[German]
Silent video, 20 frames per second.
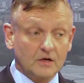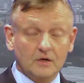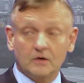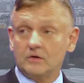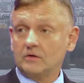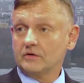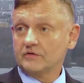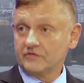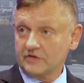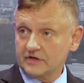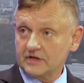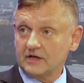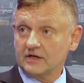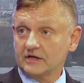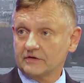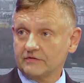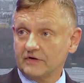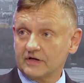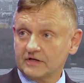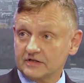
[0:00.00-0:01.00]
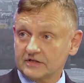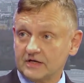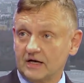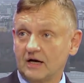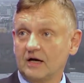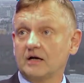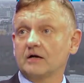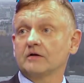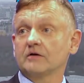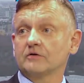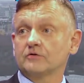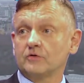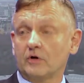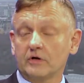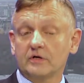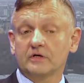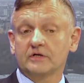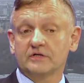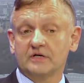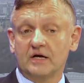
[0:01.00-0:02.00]
und sicherlich werde ich da
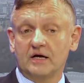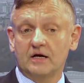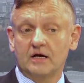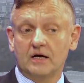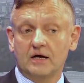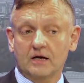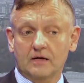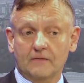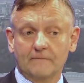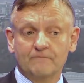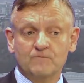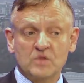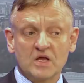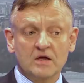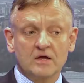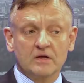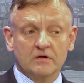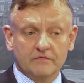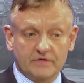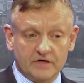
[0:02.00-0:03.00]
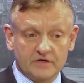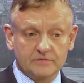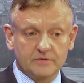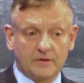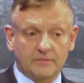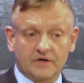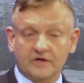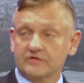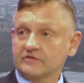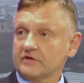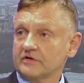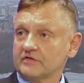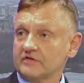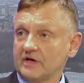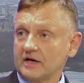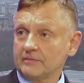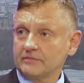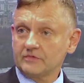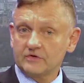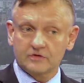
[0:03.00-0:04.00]
deutlich nachhaken. Wenn ich mal aber das
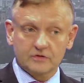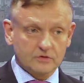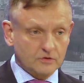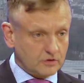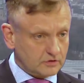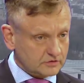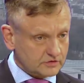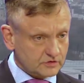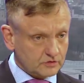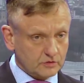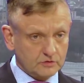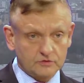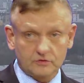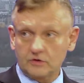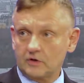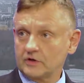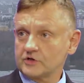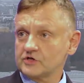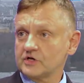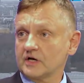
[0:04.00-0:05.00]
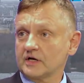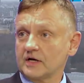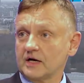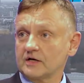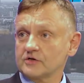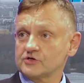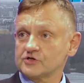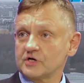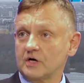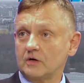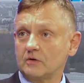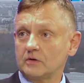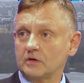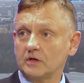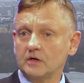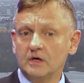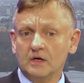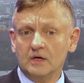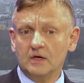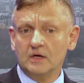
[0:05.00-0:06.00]
Gesamtkonstrukt Deutschland
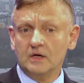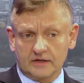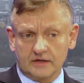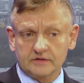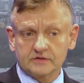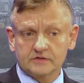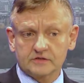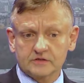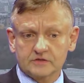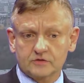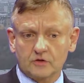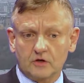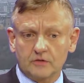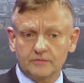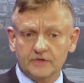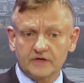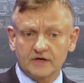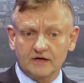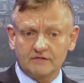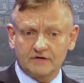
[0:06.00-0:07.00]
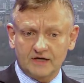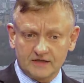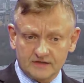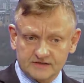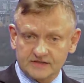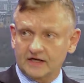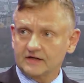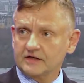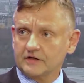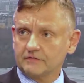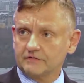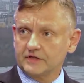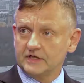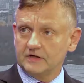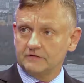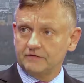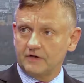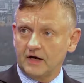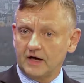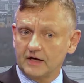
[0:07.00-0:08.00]
anschaue, dann ist es doch mittlerweile seit der
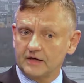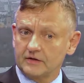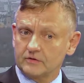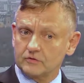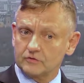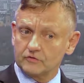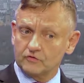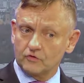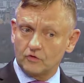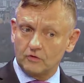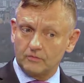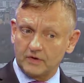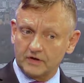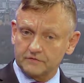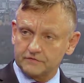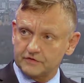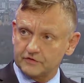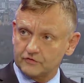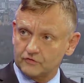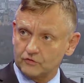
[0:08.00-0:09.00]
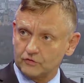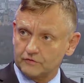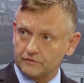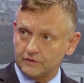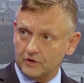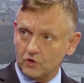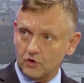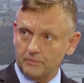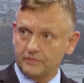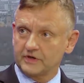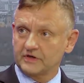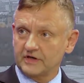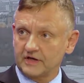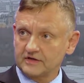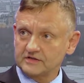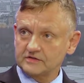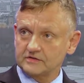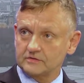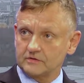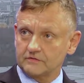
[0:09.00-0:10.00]
Wiedervereinigung so, man versucht
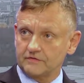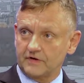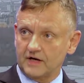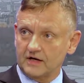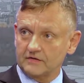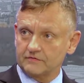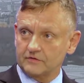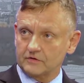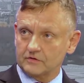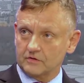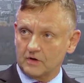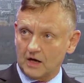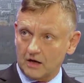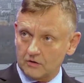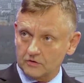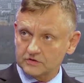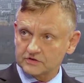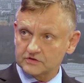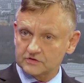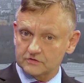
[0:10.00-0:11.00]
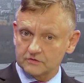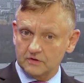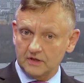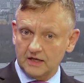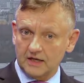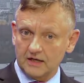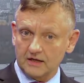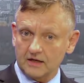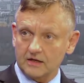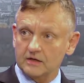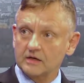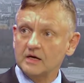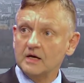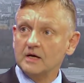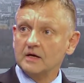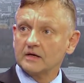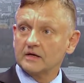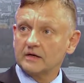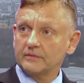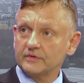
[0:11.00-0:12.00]
Kompetenzen und Verantwortung auszulagern,
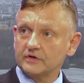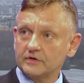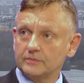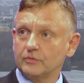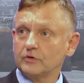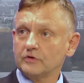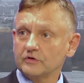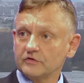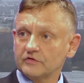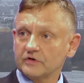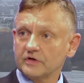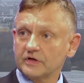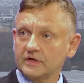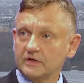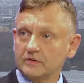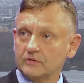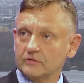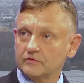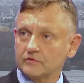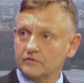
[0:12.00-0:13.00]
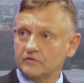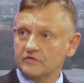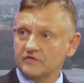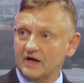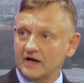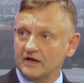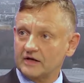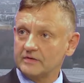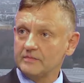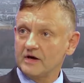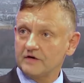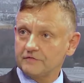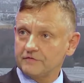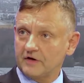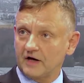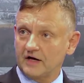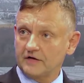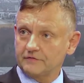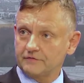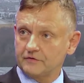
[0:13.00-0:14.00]
damit die Bundesregierung sozusagen immer
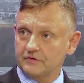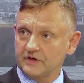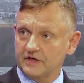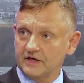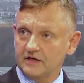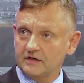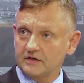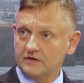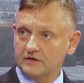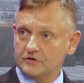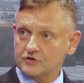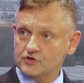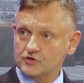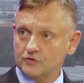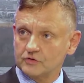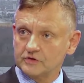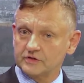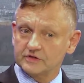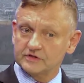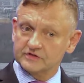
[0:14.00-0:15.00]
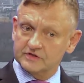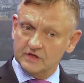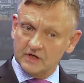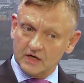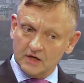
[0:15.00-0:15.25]
frei von jeglicher Schuld ist.